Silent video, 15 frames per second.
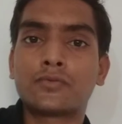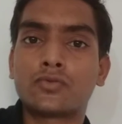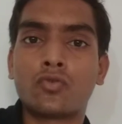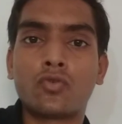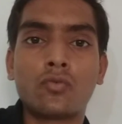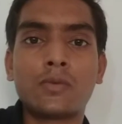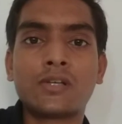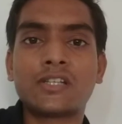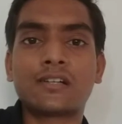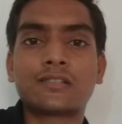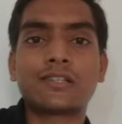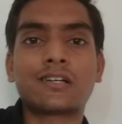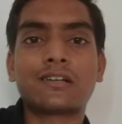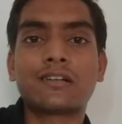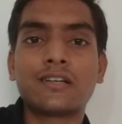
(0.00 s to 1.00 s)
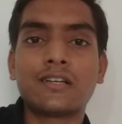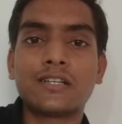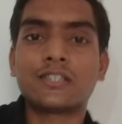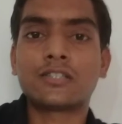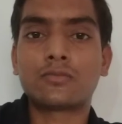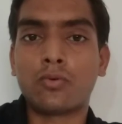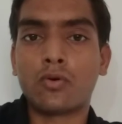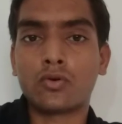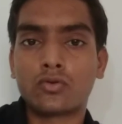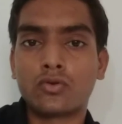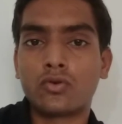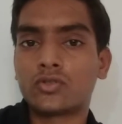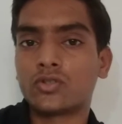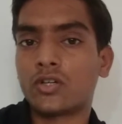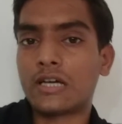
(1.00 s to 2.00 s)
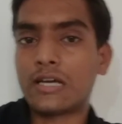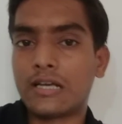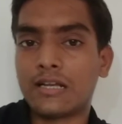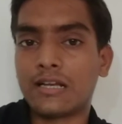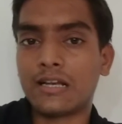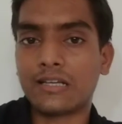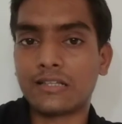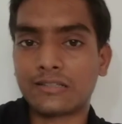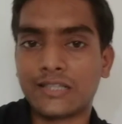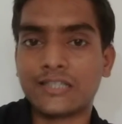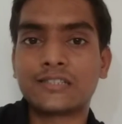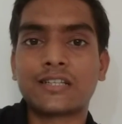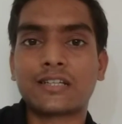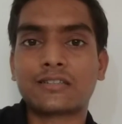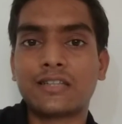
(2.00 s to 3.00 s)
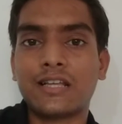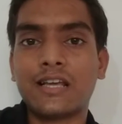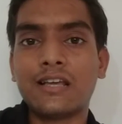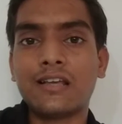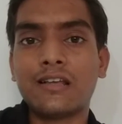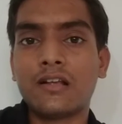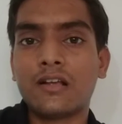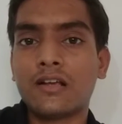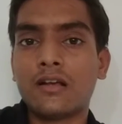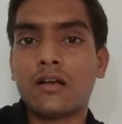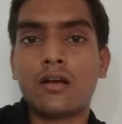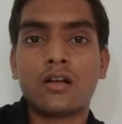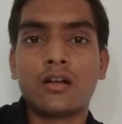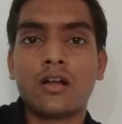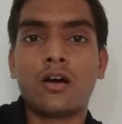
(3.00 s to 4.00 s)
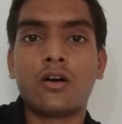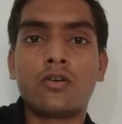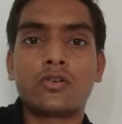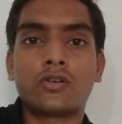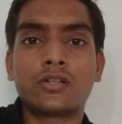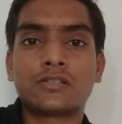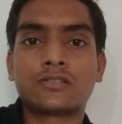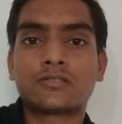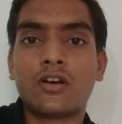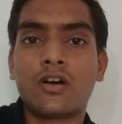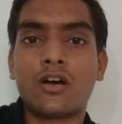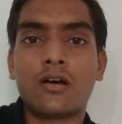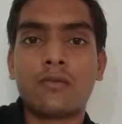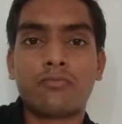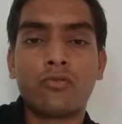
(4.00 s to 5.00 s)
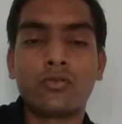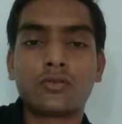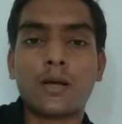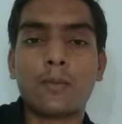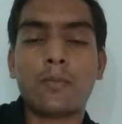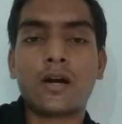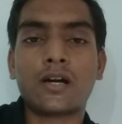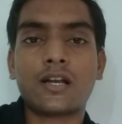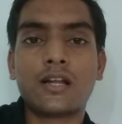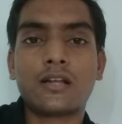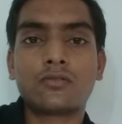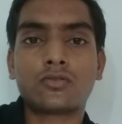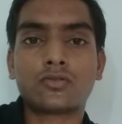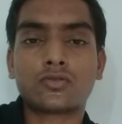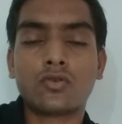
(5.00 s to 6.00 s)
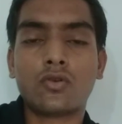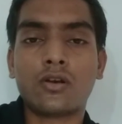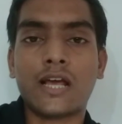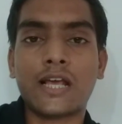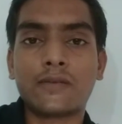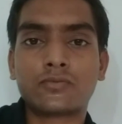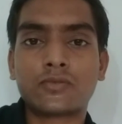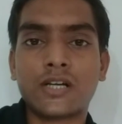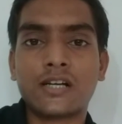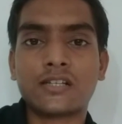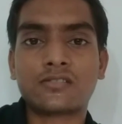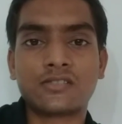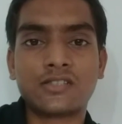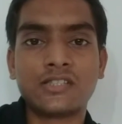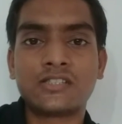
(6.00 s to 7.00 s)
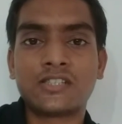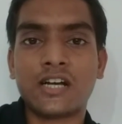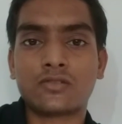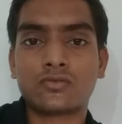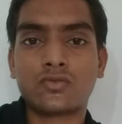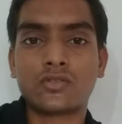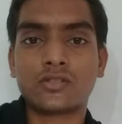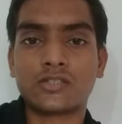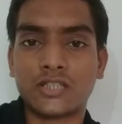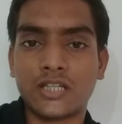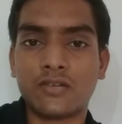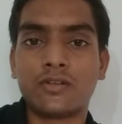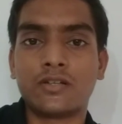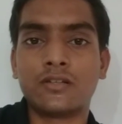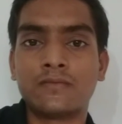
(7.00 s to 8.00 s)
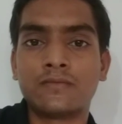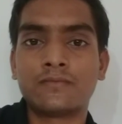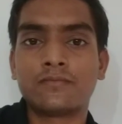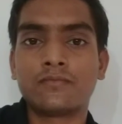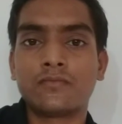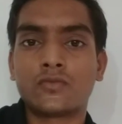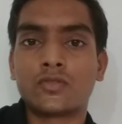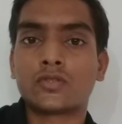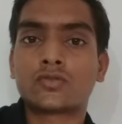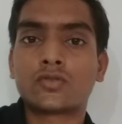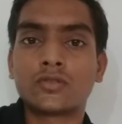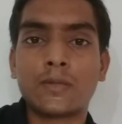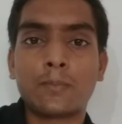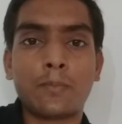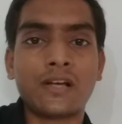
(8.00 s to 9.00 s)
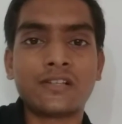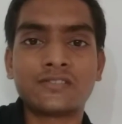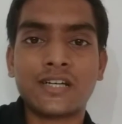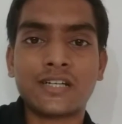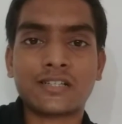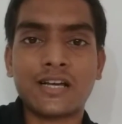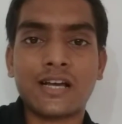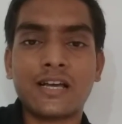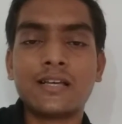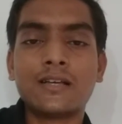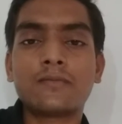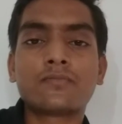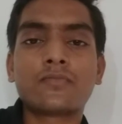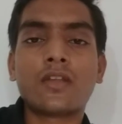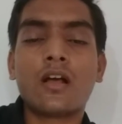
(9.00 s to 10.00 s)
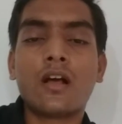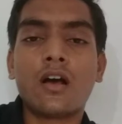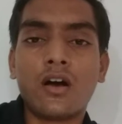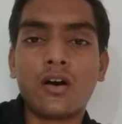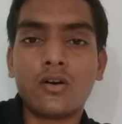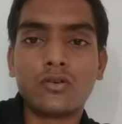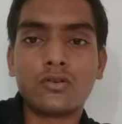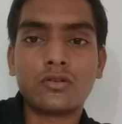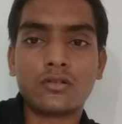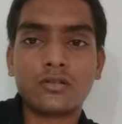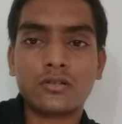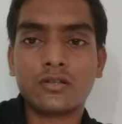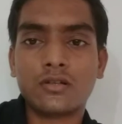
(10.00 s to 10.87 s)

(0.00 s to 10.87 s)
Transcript: शोरूम में जाकर इस फ़ोन को जो है खरीद सकते हैं और इसका फ़ोन का मॉडल है दोस्तों लाइफ का सी चार सौ इक्यावन दोस्तों ये पाँच हज़ार का है और